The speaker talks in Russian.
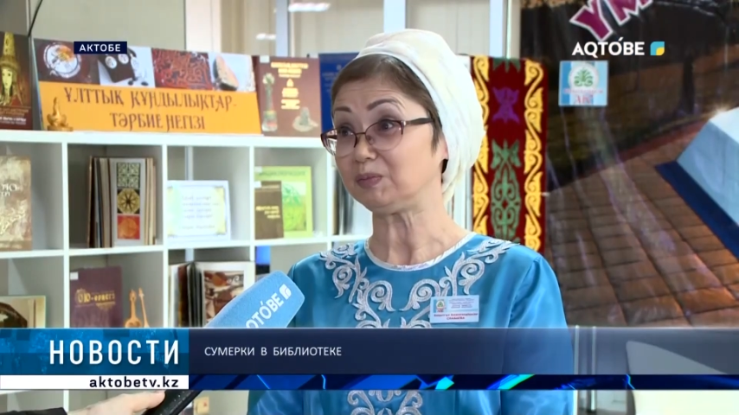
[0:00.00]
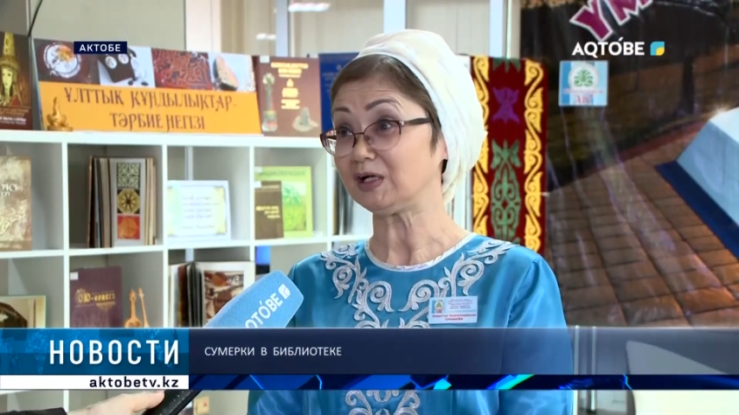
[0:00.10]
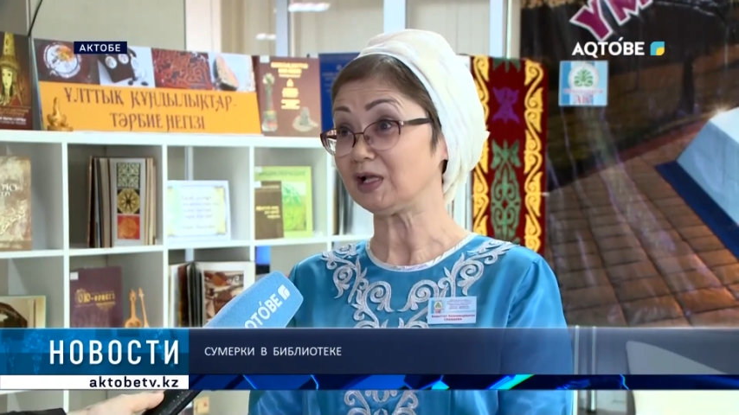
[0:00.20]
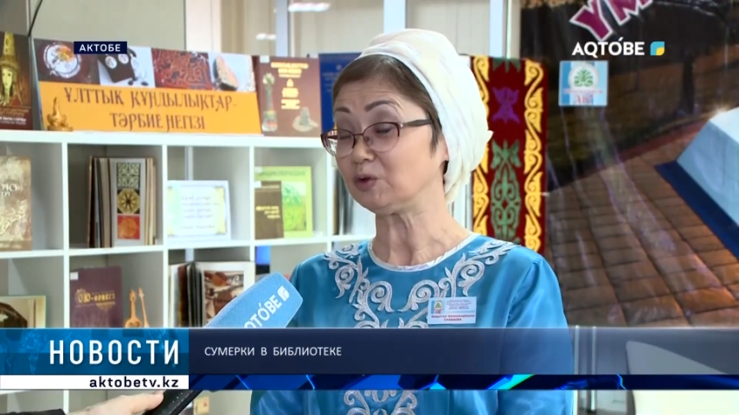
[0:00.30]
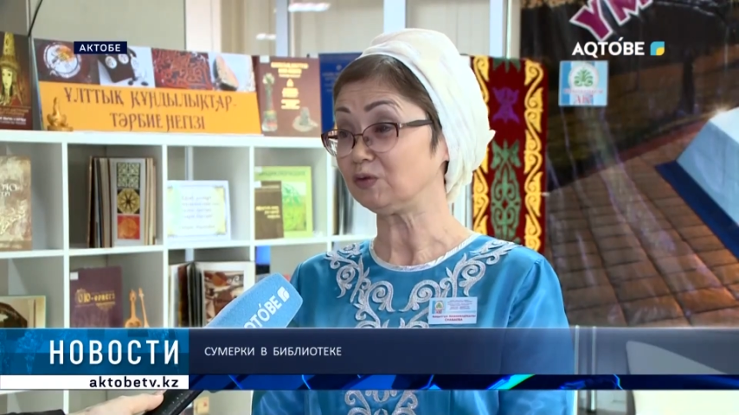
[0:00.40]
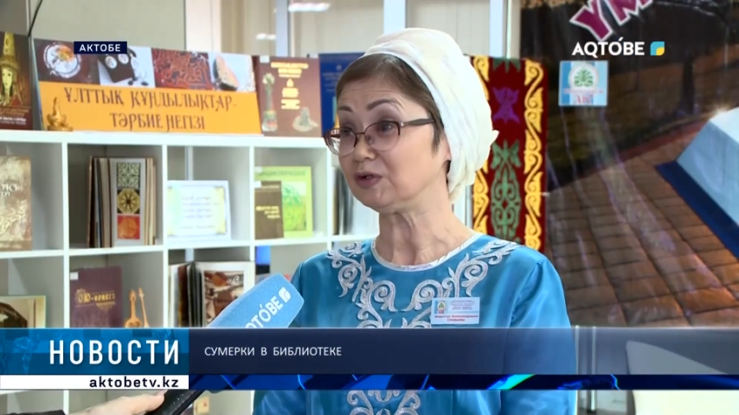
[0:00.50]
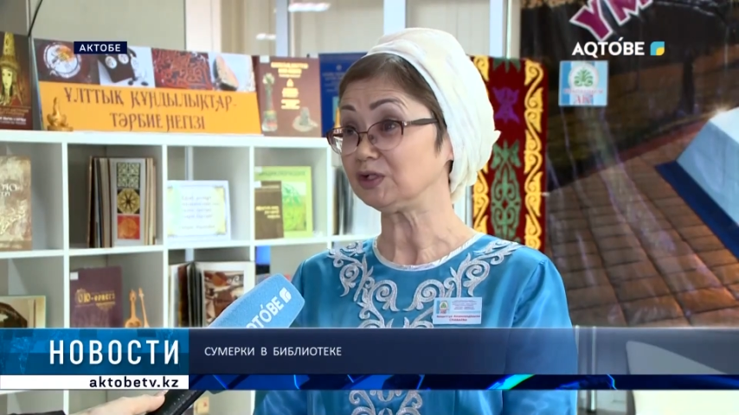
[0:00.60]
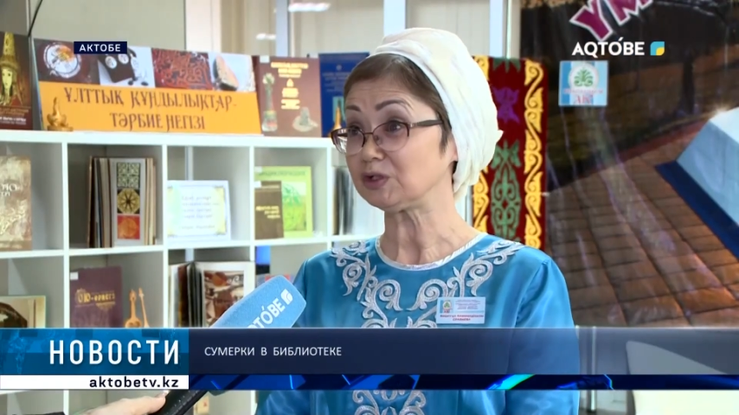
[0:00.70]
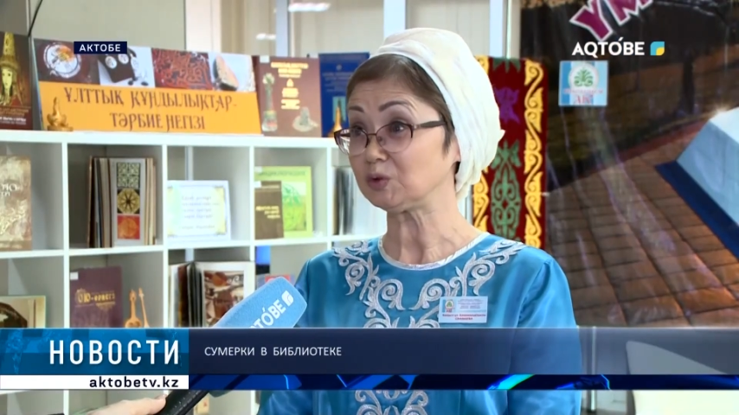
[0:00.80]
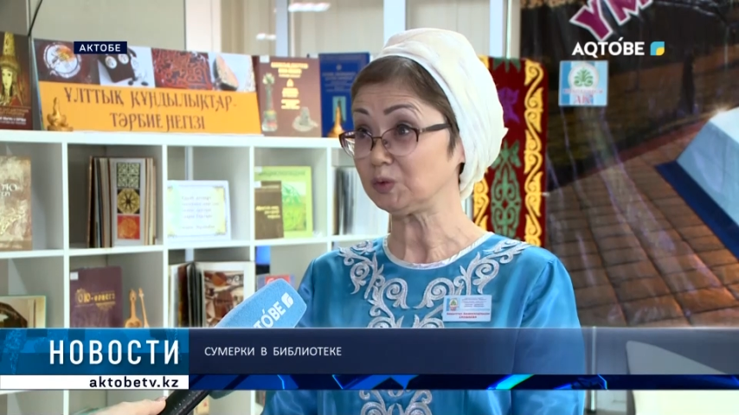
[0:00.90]
прикладного
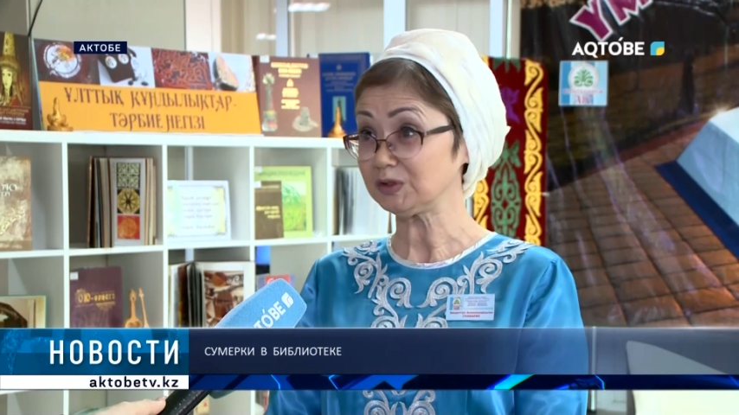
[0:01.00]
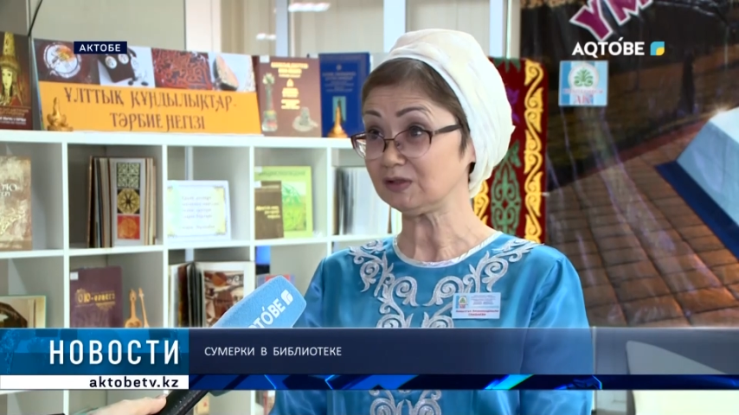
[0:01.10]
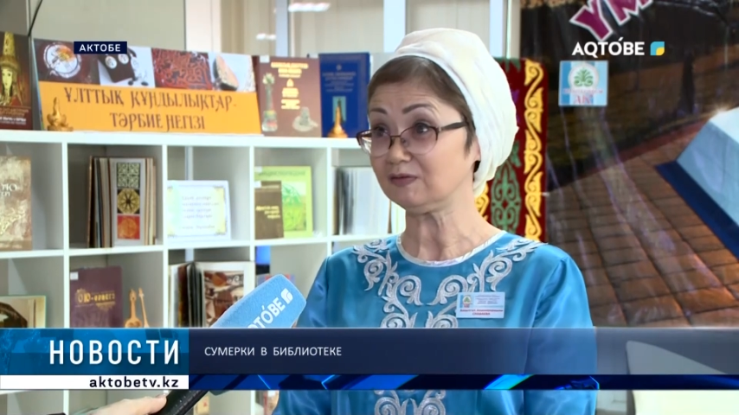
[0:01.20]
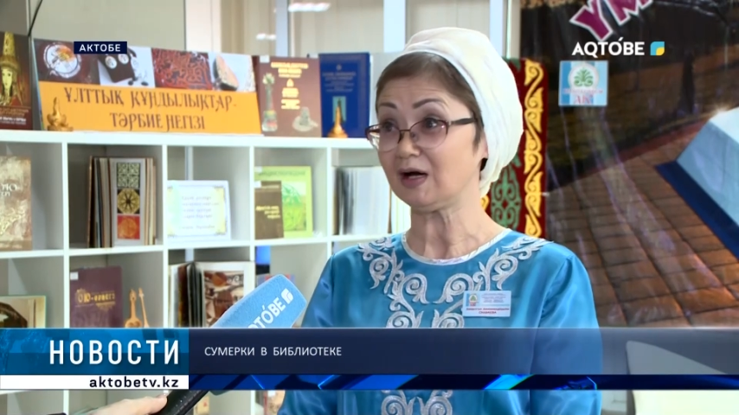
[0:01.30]
искусства